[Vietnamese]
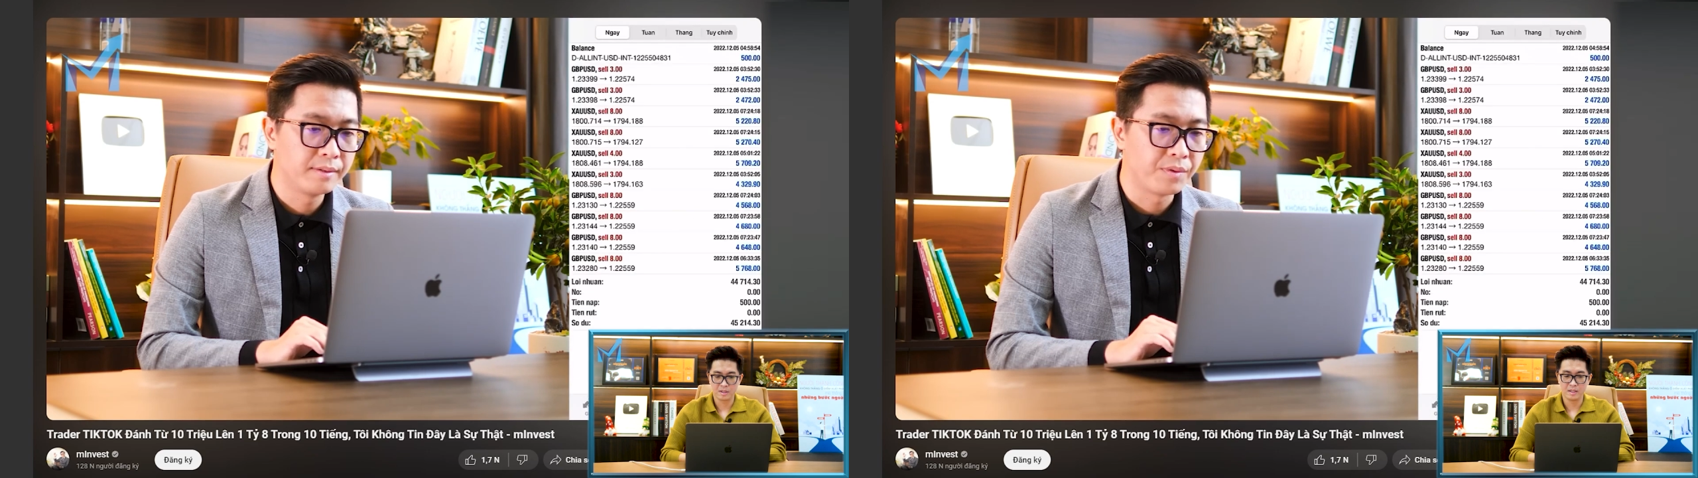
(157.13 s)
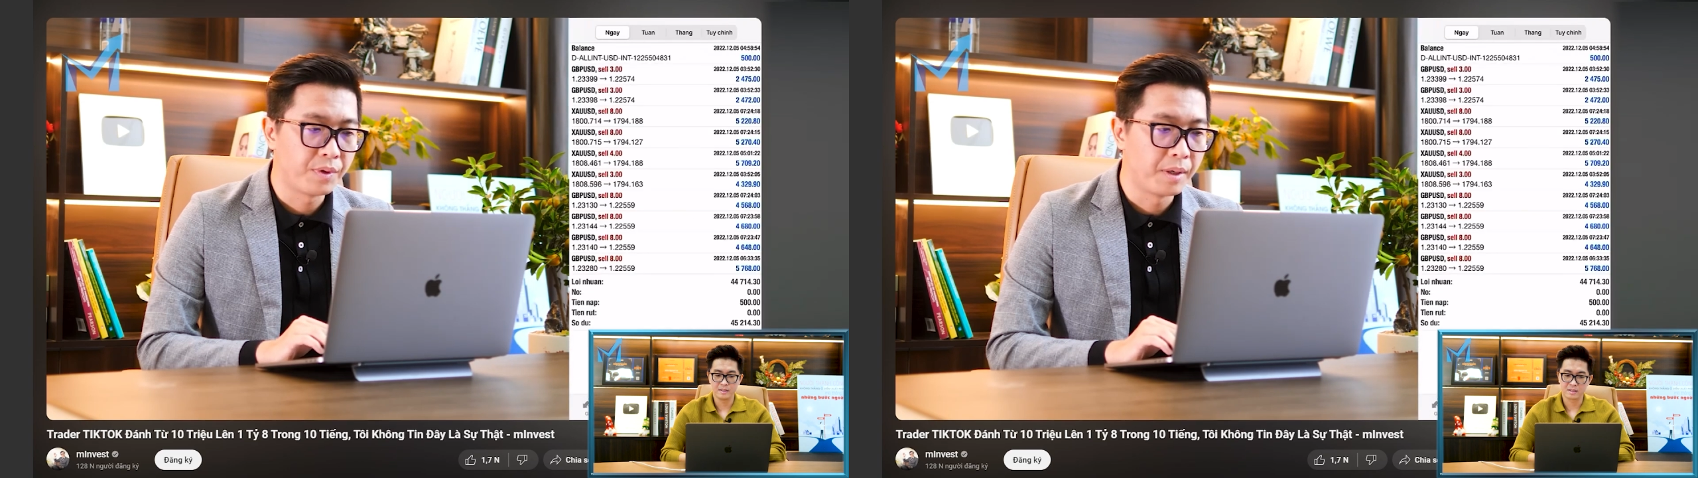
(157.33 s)

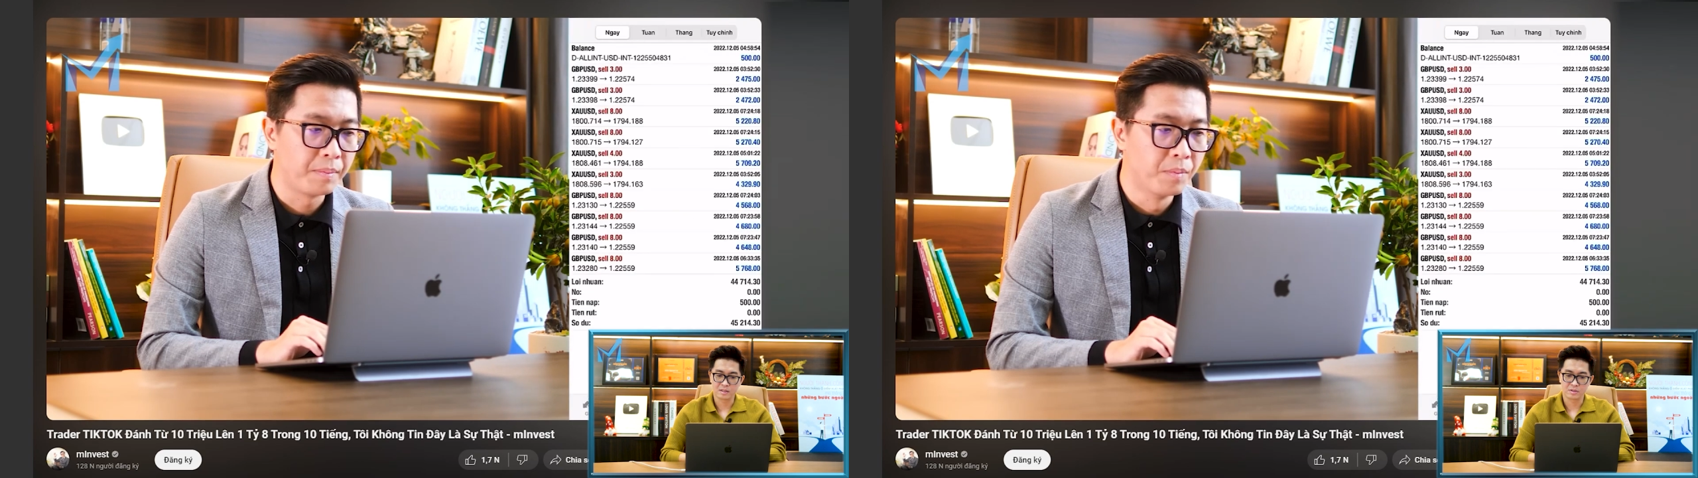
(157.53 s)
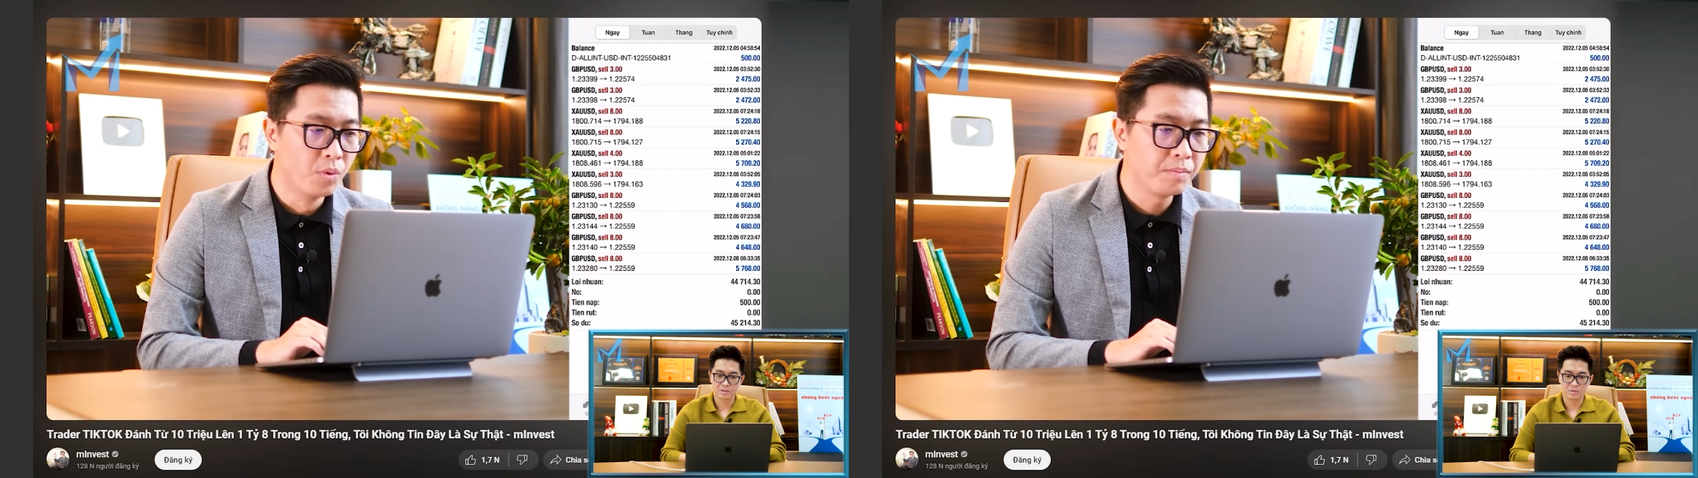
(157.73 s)
lên
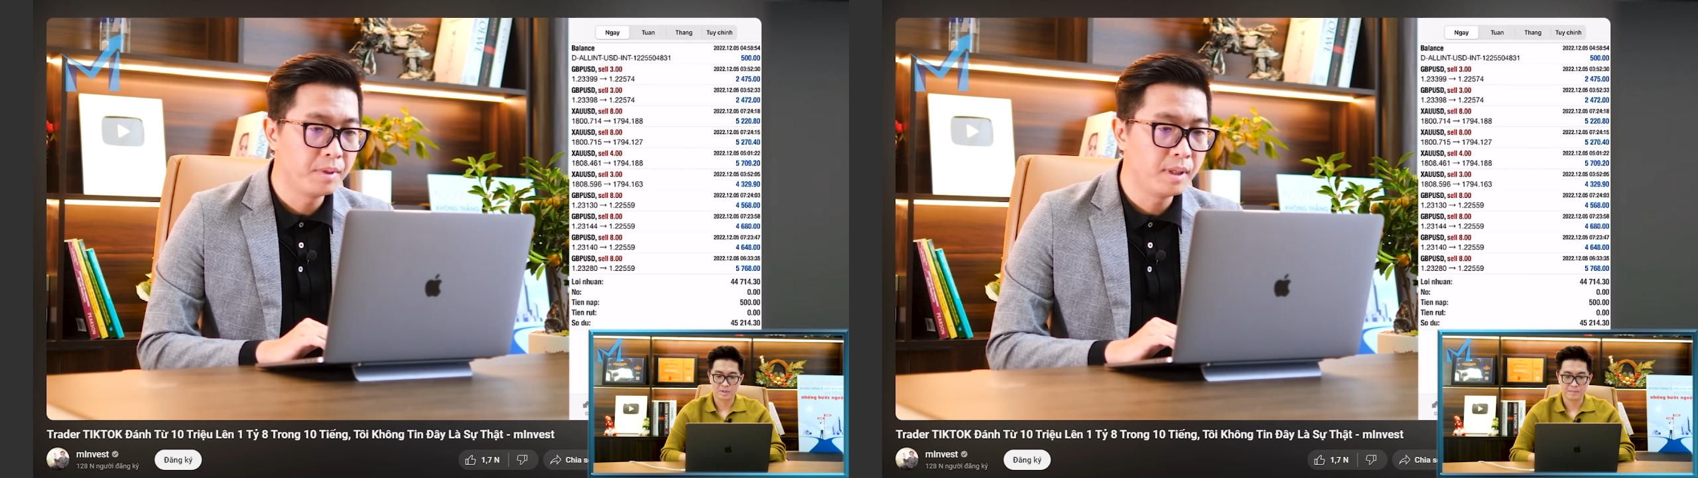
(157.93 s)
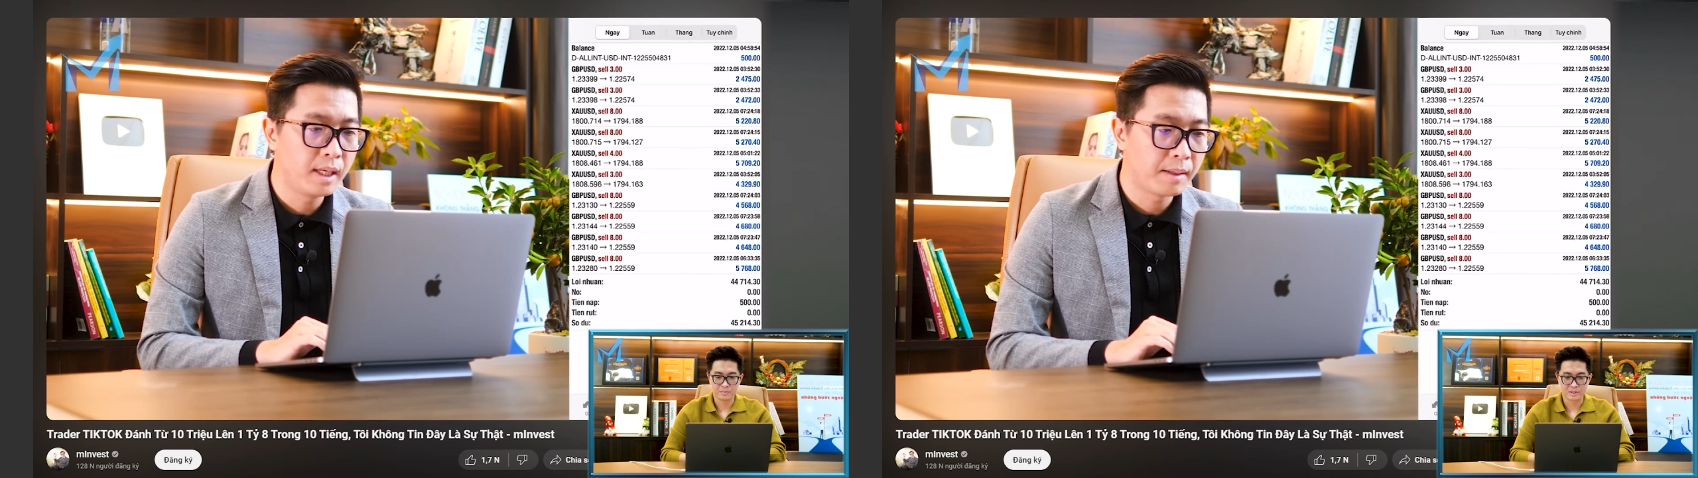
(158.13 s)
tới con số
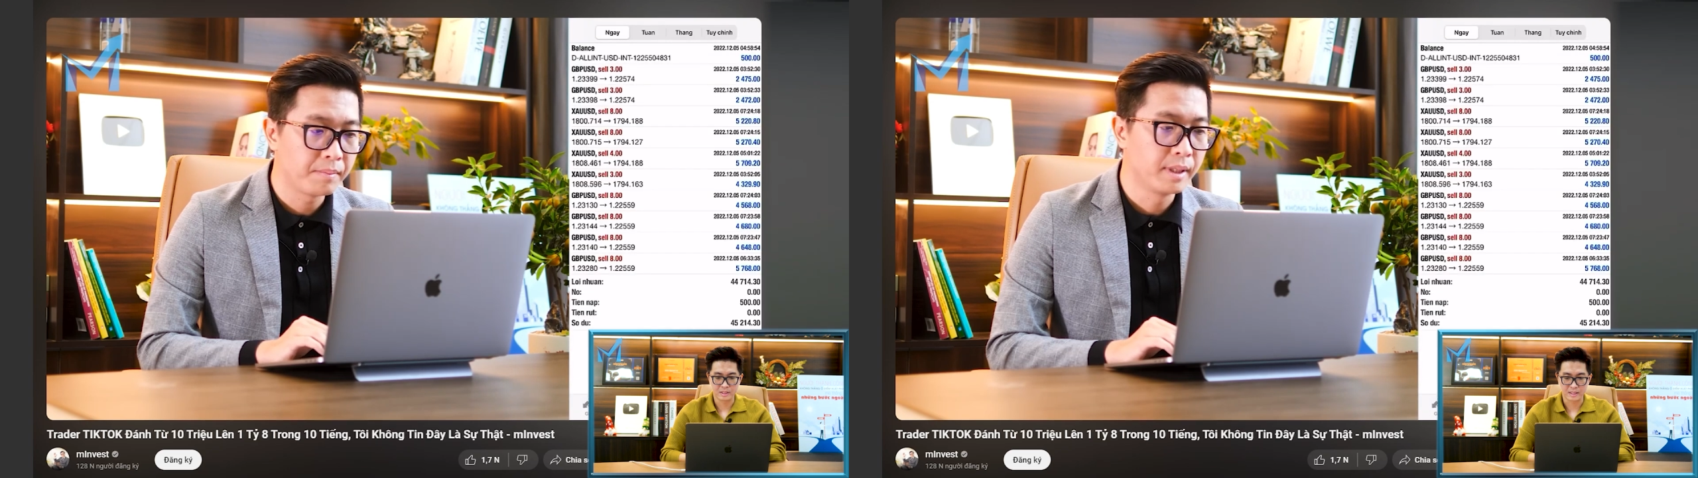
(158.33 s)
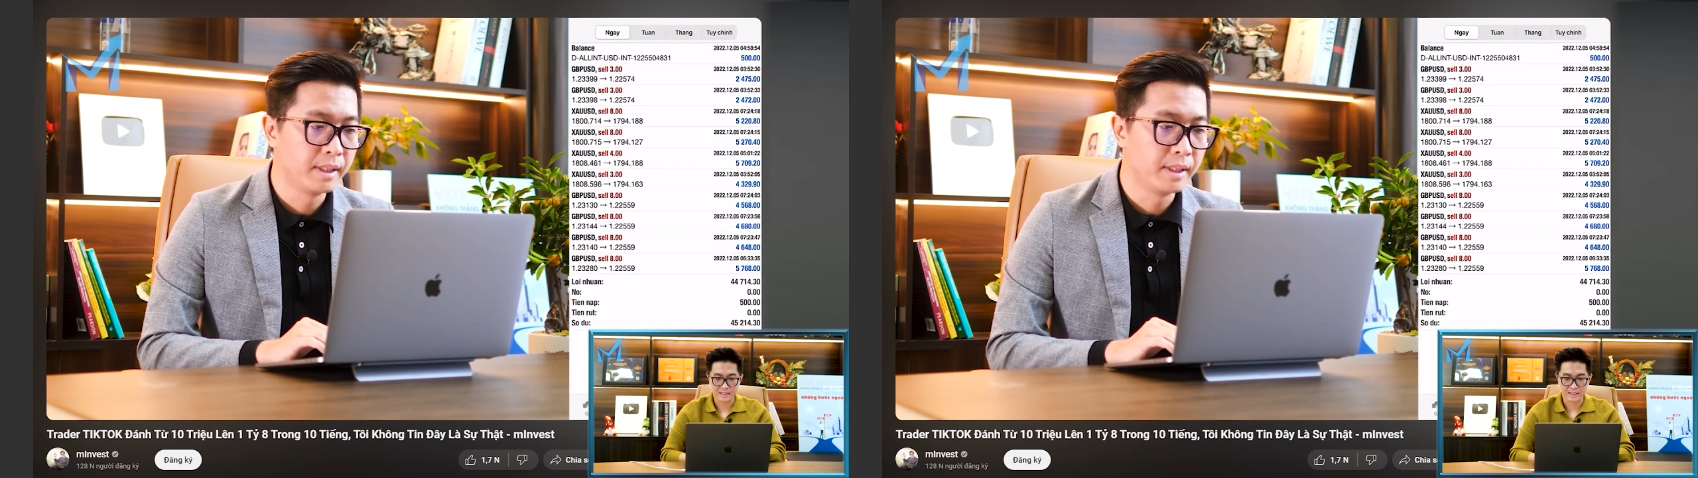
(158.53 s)
là 1 tỷ